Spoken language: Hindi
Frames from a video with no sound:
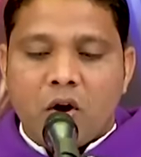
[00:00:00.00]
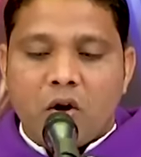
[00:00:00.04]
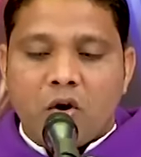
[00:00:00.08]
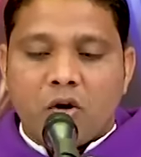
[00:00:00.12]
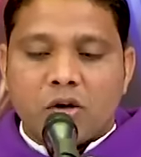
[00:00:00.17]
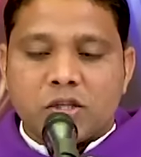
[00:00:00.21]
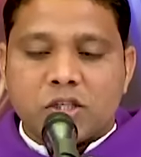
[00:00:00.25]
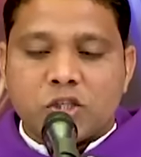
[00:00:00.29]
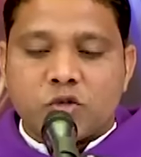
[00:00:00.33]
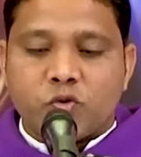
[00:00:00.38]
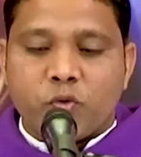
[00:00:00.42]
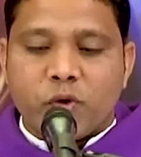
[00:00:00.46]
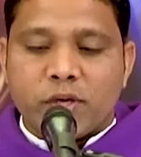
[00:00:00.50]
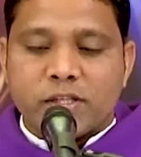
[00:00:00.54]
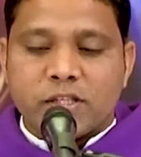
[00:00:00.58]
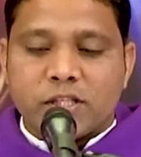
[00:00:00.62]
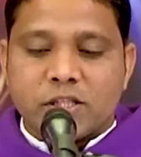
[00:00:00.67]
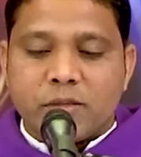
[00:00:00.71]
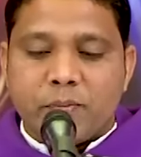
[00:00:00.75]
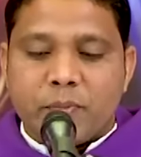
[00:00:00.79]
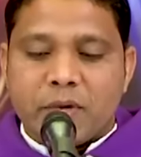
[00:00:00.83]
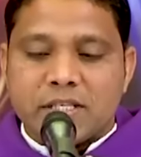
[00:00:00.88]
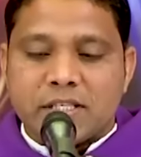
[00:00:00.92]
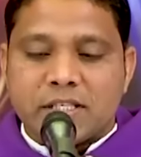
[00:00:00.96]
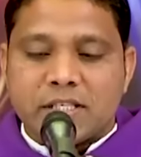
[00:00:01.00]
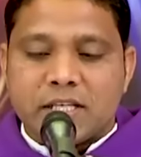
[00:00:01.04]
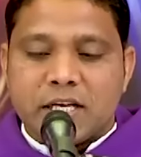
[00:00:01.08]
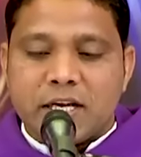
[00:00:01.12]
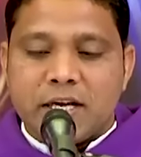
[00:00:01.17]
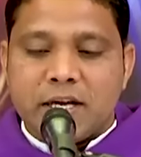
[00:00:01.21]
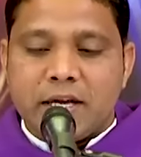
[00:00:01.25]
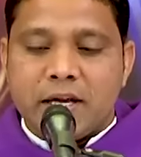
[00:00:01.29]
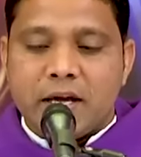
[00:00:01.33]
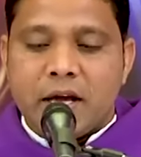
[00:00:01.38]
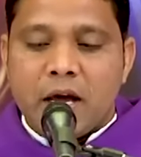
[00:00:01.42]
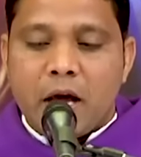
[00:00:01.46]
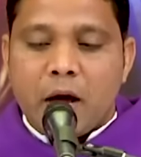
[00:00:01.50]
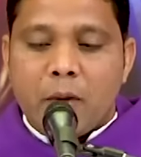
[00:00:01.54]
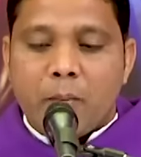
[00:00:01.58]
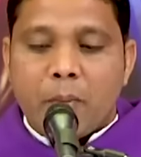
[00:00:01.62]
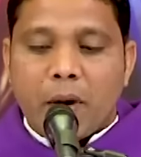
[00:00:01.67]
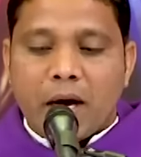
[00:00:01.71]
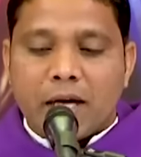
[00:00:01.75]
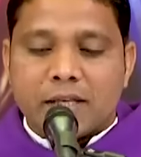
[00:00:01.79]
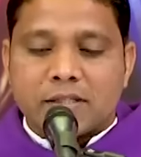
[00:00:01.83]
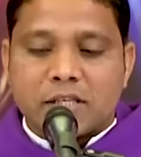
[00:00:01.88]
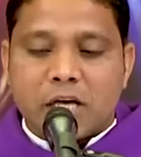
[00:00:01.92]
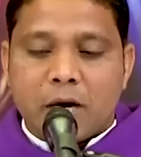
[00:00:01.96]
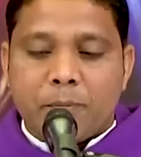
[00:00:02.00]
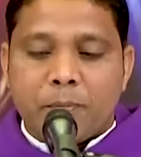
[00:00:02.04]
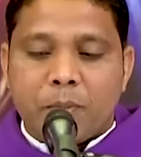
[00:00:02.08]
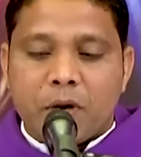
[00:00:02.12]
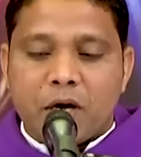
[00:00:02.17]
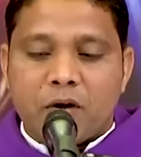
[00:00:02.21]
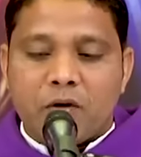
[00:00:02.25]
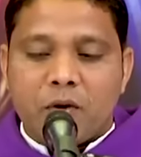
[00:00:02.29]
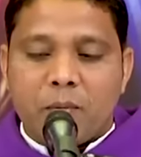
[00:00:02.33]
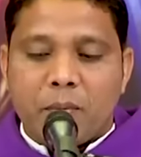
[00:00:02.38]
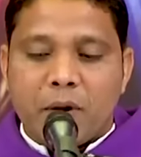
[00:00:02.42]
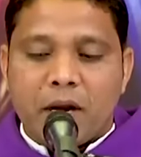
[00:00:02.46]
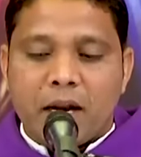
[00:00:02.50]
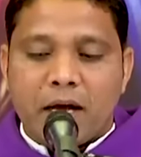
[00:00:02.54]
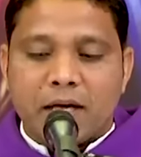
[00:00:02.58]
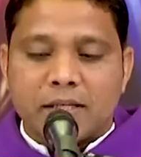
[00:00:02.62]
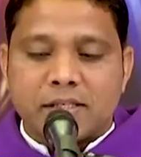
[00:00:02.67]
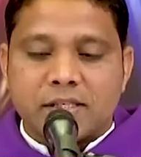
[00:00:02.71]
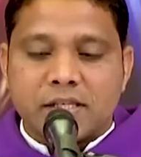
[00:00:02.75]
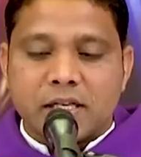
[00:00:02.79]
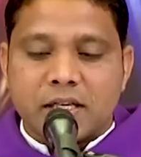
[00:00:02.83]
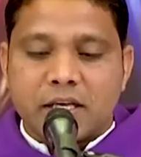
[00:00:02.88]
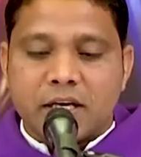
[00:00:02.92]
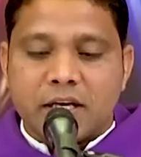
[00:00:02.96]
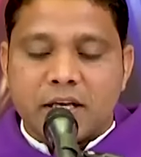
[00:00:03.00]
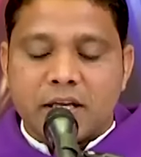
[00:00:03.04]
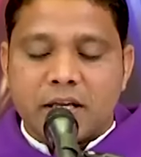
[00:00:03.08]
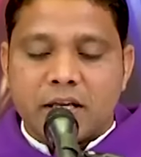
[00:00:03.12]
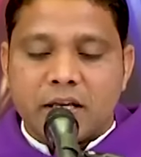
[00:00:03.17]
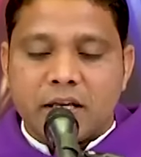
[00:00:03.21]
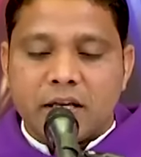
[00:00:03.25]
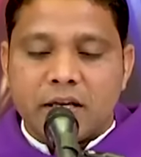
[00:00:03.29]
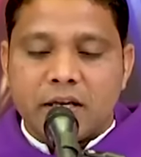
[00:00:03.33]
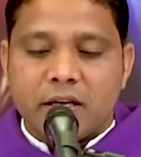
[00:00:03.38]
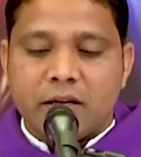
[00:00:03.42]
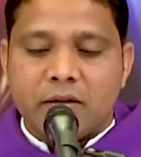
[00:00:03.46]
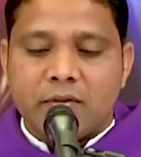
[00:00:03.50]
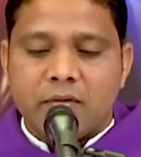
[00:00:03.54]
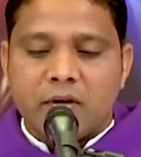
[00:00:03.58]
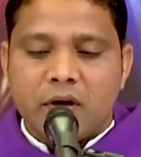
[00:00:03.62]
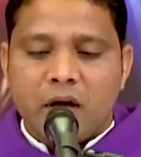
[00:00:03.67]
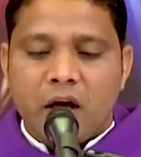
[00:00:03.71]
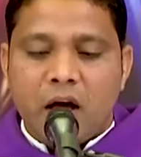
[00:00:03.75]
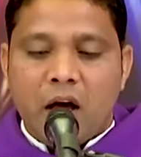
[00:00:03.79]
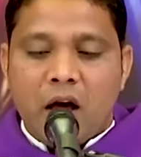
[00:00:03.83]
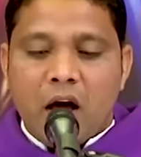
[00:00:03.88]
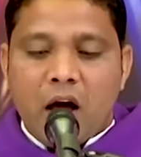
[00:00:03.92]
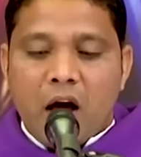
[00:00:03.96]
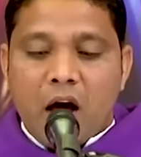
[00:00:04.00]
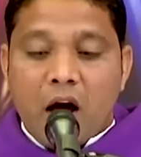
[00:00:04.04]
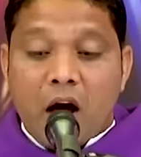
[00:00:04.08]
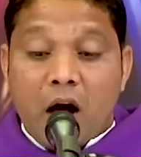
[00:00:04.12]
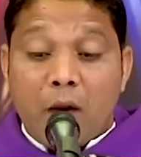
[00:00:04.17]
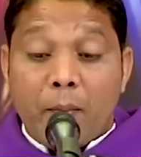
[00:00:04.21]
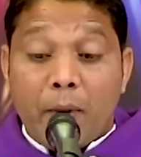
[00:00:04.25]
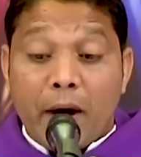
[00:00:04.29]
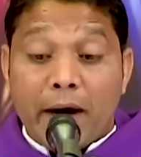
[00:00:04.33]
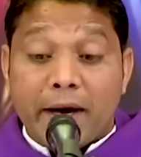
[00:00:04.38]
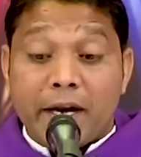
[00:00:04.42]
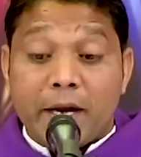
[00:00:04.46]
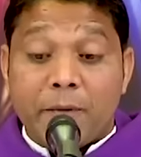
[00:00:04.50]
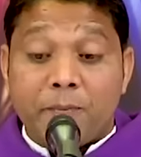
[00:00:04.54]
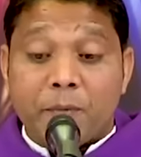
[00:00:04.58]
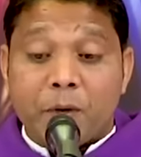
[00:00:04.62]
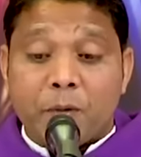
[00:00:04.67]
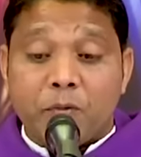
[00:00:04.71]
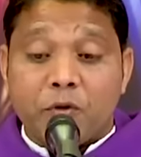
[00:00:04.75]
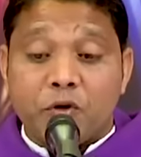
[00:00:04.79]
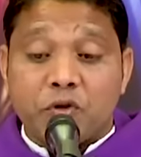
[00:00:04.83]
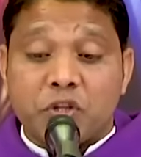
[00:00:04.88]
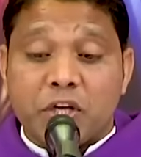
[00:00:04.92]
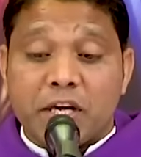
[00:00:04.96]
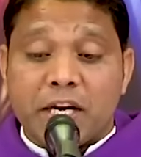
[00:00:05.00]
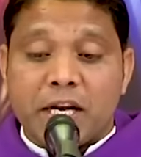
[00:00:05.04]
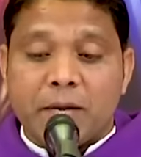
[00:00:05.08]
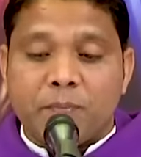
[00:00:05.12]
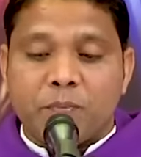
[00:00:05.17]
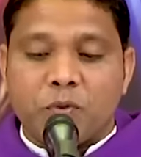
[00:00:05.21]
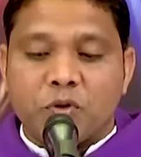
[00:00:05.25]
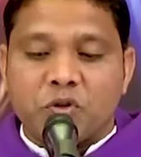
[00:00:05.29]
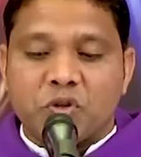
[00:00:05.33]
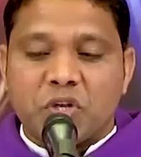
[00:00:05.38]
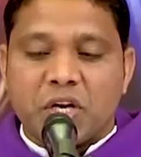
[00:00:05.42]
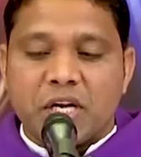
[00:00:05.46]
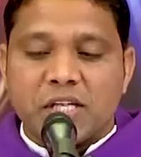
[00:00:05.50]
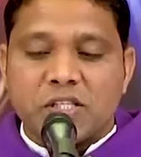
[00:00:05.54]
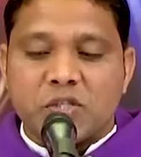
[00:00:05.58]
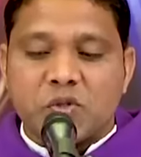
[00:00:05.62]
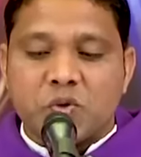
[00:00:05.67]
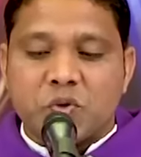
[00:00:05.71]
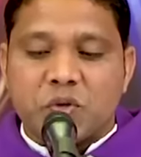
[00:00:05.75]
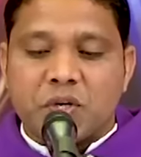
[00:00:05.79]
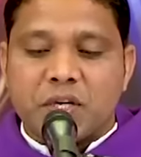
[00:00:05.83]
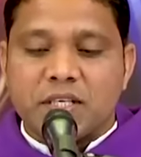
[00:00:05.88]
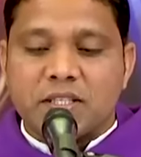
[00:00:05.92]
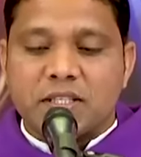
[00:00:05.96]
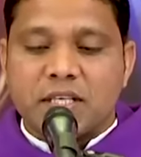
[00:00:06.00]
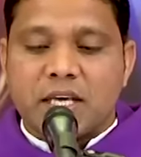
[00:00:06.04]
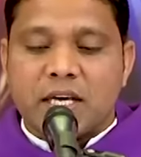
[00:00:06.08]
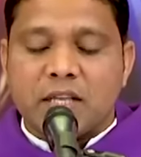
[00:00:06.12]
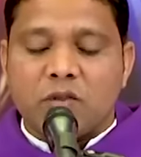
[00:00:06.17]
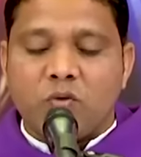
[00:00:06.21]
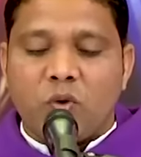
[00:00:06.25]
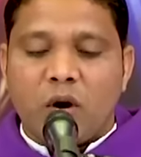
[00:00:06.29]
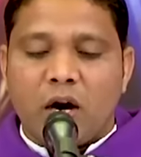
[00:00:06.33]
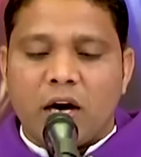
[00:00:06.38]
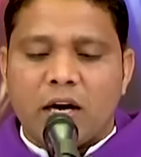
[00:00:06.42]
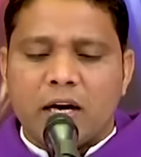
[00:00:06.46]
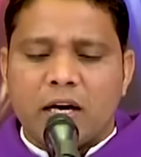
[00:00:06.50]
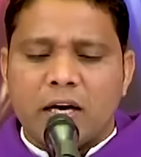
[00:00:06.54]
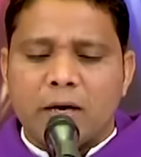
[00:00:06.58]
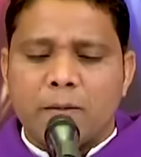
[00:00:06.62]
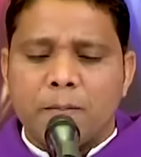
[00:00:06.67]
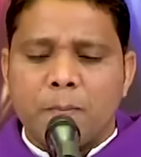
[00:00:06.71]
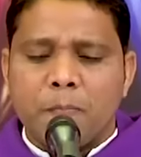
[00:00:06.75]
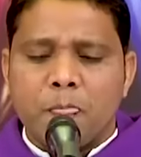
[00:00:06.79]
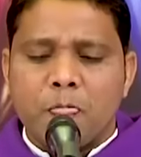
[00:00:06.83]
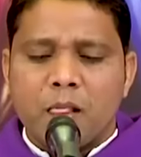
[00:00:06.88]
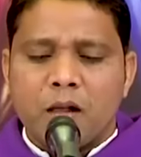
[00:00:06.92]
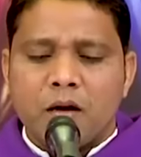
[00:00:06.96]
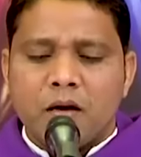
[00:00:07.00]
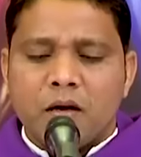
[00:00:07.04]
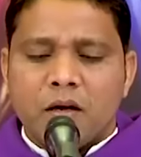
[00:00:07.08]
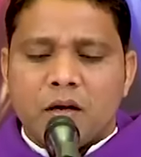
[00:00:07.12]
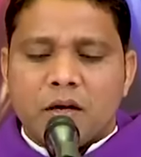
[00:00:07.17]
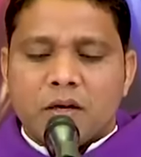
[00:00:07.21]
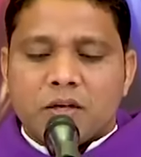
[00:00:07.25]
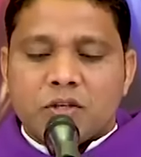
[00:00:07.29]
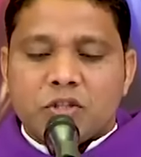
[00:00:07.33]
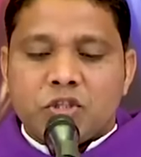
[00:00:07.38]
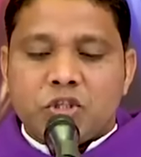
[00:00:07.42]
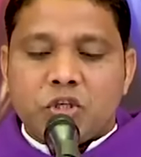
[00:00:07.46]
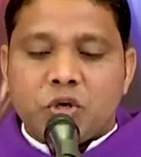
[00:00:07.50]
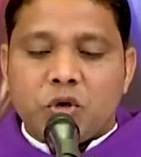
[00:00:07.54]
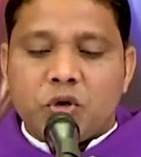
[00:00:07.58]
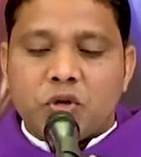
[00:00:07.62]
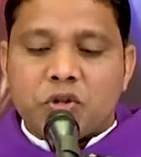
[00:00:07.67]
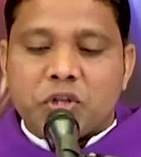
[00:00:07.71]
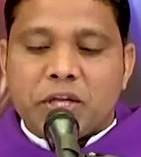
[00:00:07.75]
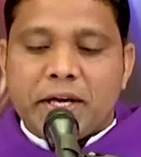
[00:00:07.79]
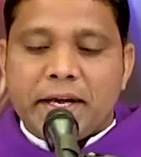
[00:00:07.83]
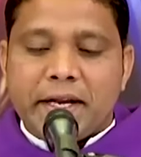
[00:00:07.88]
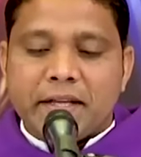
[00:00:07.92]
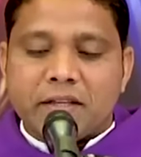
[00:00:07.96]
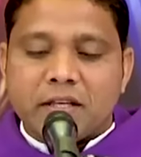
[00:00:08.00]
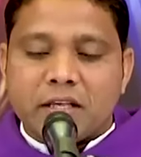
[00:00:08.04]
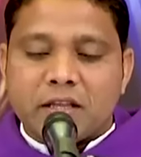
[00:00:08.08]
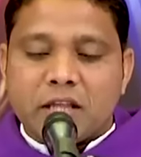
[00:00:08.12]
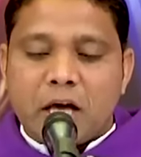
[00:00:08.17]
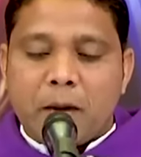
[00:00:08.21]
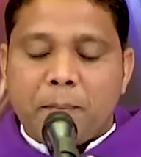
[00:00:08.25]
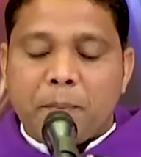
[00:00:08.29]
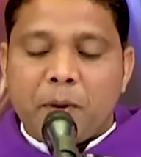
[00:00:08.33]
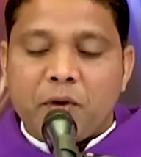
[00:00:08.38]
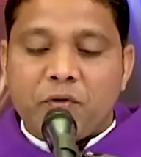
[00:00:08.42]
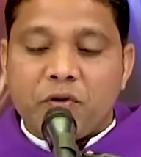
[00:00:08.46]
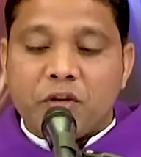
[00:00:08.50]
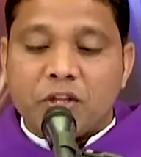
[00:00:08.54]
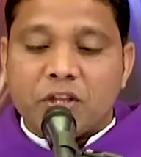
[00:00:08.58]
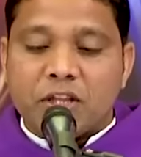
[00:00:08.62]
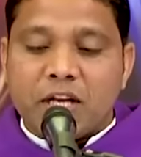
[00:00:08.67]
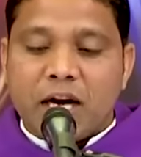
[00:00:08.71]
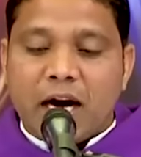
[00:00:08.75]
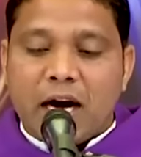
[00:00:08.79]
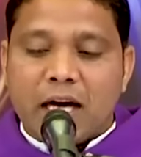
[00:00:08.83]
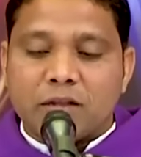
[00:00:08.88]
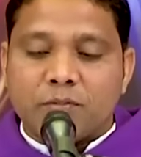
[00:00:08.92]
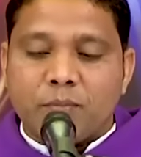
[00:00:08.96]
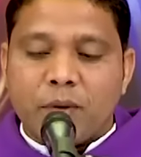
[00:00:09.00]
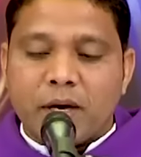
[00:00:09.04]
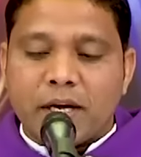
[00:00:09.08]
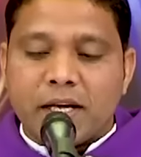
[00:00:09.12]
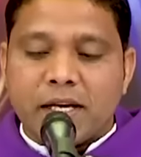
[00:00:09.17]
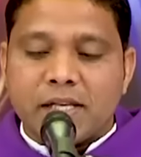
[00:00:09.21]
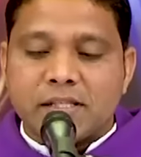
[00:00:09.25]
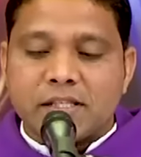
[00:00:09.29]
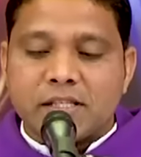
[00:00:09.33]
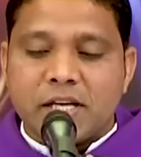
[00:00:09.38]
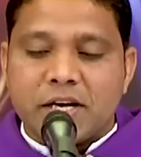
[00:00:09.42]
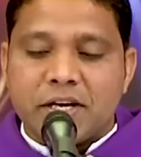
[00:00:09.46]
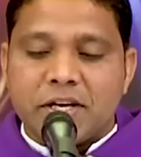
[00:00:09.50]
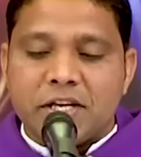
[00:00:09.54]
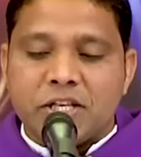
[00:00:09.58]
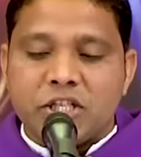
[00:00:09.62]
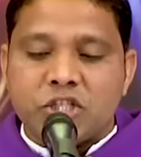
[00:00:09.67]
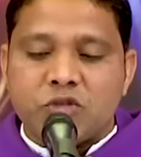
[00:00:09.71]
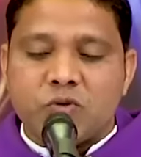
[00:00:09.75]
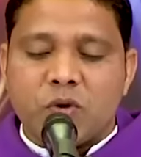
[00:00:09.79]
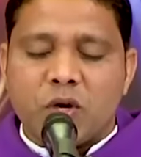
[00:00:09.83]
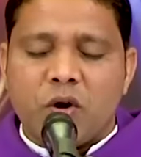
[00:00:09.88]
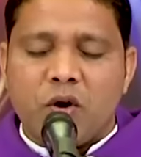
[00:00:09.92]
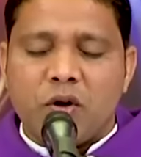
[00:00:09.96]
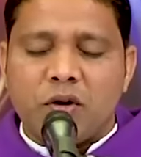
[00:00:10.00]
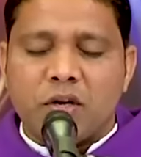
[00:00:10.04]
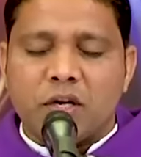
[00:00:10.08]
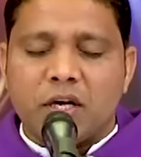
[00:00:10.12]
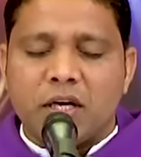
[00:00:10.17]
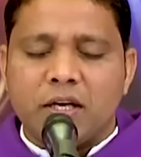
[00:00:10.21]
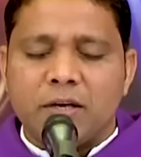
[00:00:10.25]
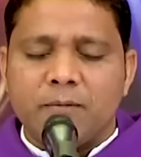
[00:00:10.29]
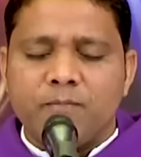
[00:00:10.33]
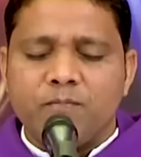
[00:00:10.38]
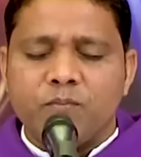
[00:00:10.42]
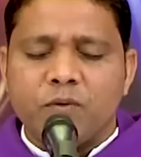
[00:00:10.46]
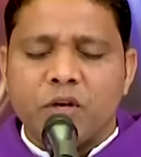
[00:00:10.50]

और स्वस्थ मन से पास का पर्व मना सकेंगे हमारे प्रभु तेरे पुत्र सुख्रिस्त के द्वारा जो तेरे तथा पवित्र आत्मा के संग ईश्वर होकर